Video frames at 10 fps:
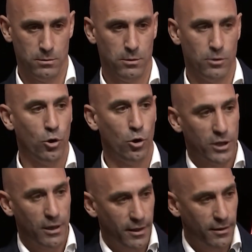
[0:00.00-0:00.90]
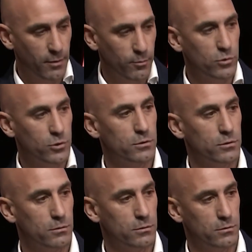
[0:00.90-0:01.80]
nos abrazamos.
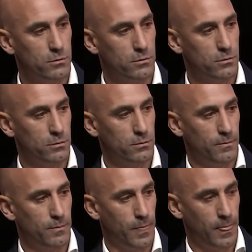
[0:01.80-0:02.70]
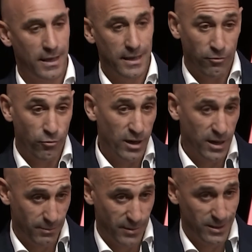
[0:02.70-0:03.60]
Ella fue la que
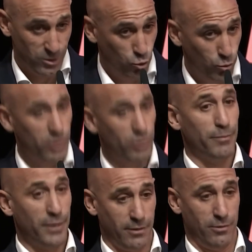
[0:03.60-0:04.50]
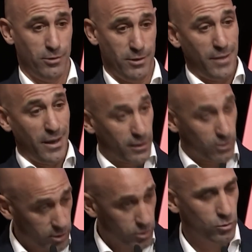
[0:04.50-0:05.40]
me subió en brazos y me acercó
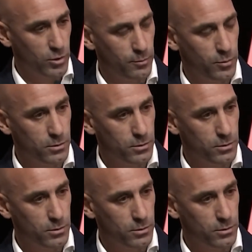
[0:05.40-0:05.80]
a su cuerpo.